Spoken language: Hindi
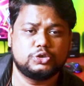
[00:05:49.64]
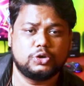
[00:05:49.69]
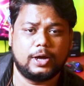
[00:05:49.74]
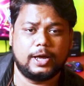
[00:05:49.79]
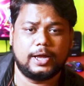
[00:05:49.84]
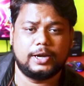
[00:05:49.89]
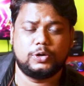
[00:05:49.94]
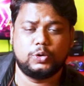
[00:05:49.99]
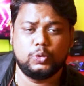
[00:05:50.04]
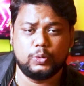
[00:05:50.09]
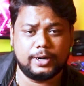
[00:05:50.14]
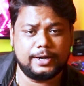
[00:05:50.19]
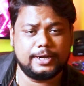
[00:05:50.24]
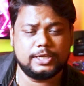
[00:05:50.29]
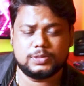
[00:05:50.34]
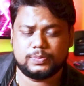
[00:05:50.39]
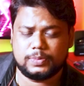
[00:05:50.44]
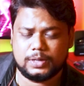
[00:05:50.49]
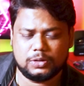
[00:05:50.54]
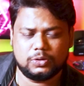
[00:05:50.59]
जो है टू के
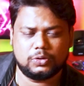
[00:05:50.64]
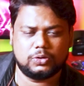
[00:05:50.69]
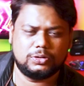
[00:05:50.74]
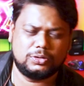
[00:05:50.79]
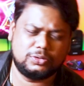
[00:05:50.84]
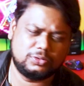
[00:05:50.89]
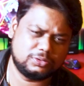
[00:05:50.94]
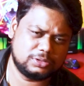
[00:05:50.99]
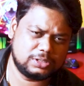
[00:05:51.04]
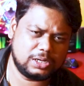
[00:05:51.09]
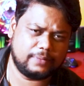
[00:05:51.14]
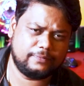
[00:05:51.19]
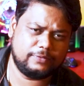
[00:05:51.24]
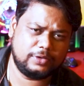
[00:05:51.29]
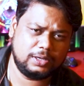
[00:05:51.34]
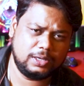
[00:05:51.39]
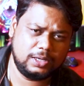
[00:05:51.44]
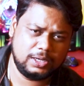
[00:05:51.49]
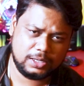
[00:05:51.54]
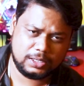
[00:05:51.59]
डिस्प्ले दोनों तो
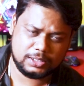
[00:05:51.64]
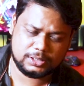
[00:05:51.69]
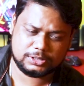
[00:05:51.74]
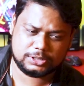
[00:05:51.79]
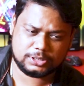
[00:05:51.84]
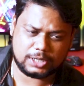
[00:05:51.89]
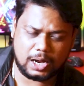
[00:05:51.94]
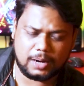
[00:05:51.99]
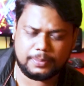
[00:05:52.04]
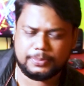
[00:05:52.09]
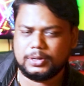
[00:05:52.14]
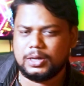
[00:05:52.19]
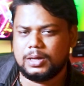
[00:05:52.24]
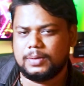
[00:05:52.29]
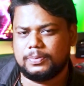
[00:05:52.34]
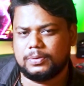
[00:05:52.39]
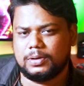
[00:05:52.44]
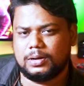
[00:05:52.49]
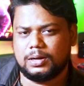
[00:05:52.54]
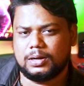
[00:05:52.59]
काफी शार्प
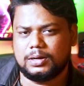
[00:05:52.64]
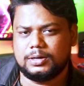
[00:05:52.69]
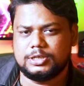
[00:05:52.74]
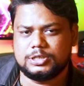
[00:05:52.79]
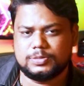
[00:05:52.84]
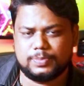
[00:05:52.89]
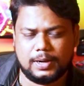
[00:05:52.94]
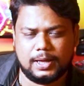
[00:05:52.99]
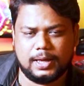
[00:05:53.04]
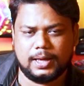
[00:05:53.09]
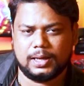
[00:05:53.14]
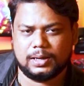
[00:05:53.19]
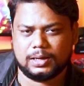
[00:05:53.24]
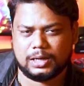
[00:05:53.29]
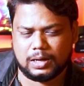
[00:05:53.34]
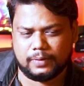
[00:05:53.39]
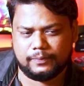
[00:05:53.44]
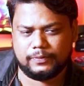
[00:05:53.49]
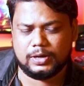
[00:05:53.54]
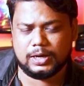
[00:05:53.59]
ये डिस्प्ले है
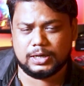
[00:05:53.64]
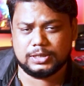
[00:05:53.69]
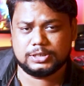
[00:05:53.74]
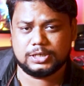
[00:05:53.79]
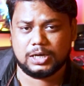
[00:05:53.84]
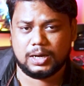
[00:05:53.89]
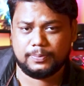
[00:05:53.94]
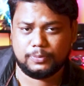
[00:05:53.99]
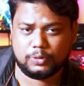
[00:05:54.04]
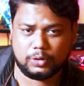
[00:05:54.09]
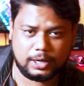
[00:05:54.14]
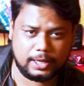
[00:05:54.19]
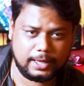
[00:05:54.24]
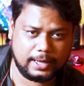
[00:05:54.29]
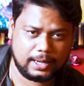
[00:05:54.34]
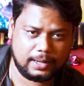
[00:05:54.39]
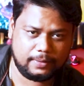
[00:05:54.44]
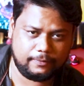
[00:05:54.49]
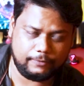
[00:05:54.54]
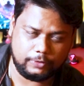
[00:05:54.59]
काफी अच्छा आपको
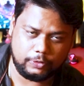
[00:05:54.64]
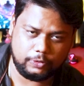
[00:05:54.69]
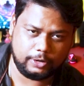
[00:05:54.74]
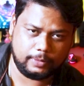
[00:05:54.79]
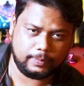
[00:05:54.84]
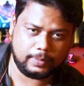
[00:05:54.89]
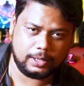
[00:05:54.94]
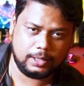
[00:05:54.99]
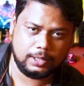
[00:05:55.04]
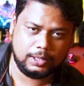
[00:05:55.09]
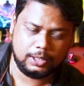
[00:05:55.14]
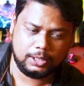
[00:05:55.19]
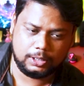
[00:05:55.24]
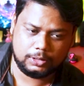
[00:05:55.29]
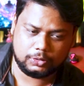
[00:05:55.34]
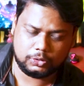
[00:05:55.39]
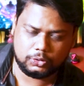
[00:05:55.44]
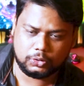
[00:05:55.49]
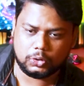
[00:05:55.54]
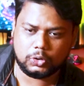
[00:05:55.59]
लगेगा व्यूइंग में
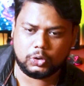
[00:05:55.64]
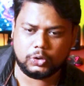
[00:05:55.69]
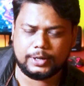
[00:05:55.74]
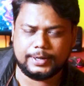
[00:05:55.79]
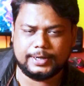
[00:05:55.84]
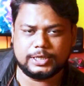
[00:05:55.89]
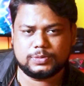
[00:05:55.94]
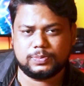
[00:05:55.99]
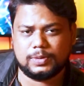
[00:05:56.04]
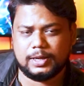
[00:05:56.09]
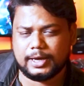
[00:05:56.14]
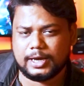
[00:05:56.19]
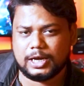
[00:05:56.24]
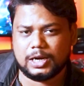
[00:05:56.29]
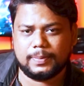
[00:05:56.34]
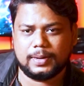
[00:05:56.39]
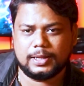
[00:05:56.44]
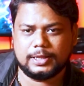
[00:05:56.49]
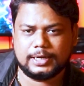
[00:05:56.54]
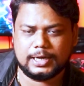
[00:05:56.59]
तो दोनों के डिस्प्ले की
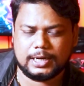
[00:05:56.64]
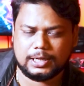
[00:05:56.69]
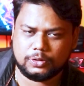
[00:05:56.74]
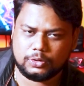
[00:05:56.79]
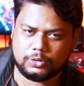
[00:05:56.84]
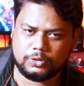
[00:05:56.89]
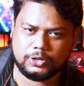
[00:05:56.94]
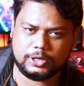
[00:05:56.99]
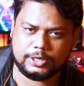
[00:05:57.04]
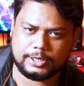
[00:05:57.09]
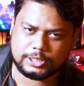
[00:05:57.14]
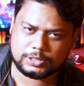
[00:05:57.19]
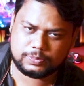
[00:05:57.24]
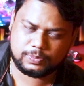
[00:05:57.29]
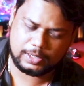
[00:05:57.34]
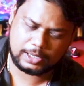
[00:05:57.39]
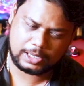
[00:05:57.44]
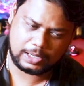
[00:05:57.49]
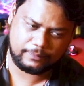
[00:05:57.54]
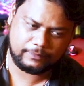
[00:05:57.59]
अगर बात क्या है दोनों की
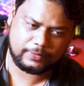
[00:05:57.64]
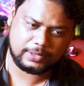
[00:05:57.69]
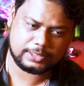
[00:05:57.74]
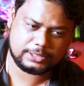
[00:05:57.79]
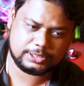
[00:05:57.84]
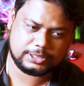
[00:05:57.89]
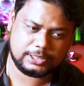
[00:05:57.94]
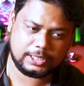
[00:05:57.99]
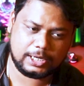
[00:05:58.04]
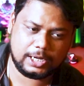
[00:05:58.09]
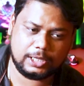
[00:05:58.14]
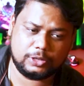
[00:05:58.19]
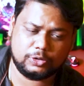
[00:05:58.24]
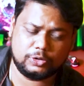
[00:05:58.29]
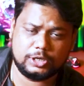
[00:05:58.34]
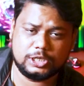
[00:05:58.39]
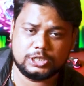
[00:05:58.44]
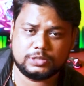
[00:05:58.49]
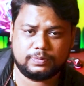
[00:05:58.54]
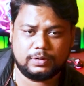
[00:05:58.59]
डिस्प्ले काफी अच्छी है तो
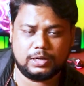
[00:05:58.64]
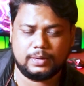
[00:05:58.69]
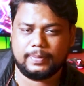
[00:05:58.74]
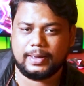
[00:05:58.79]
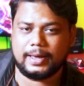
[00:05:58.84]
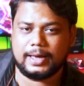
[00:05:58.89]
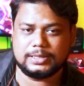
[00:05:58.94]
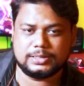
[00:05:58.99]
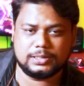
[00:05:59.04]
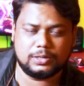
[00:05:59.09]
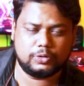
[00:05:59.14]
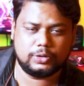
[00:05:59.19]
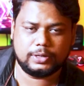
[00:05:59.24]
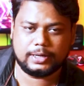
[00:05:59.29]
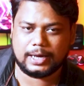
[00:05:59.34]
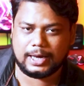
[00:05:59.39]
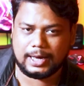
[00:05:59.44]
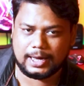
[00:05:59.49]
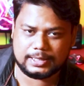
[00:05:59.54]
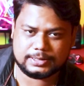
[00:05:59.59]
डिस्प्ले में ऐसा कोई
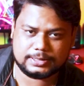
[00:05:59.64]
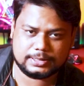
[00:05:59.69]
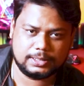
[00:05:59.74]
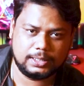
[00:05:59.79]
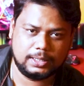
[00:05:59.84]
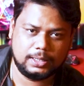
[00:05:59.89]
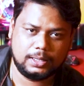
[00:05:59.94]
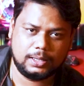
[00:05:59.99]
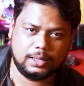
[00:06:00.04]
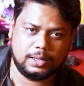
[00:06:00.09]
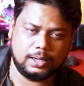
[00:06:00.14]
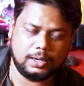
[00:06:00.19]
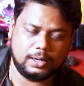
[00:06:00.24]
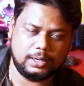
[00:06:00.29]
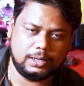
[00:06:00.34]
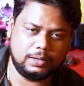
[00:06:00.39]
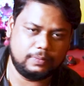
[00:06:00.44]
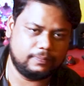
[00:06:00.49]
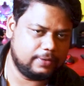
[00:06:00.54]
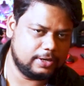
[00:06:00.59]
खास
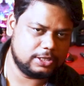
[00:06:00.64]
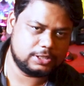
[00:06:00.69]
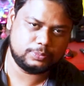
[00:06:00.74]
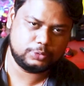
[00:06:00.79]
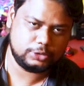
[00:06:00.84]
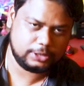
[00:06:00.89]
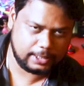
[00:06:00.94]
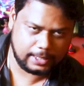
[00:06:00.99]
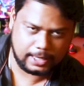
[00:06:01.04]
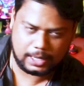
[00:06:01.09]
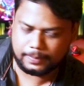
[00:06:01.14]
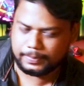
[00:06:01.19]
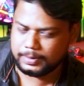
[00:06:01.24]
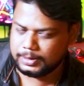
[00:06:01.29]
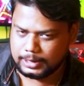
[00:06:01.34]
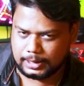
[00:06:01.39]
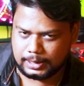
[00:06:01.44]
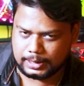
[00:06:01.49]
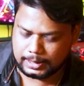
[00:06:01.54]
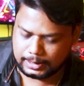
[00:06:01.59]
डिफरेंस मुझे यहाँ
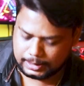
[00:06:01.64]
पे नहीं